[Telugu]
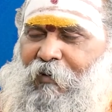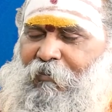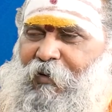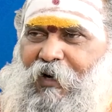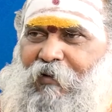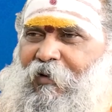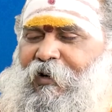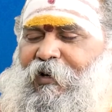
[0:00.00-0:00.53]

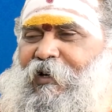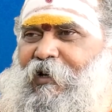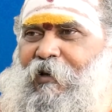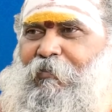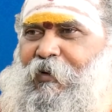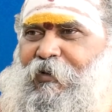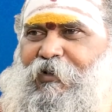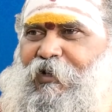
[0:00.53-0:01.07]
పిల్లవాడు డేట్
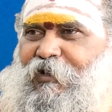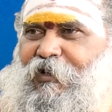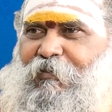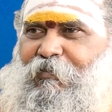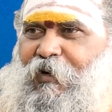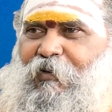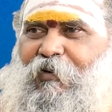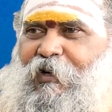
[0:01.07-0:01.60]
ఆఫ్ బర్త్ ఏంది
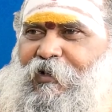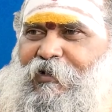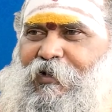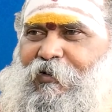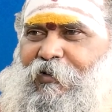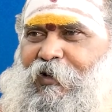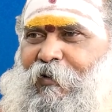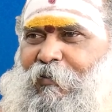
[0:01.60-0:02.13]
పిల్లవాడు
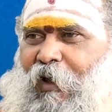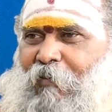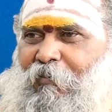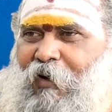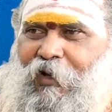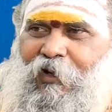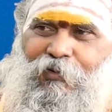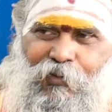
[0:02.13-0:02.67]
నక్షత్రం ఉంది
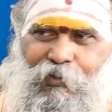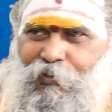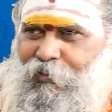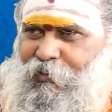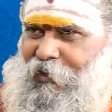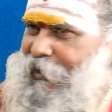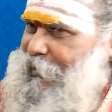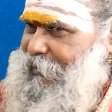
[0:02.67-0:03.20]
అమ్మాయి చూడు
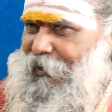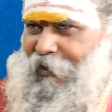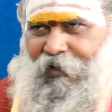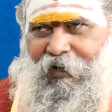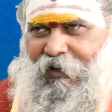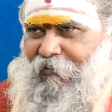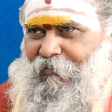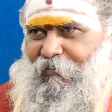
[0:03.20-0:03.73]
కరెక్టే కదా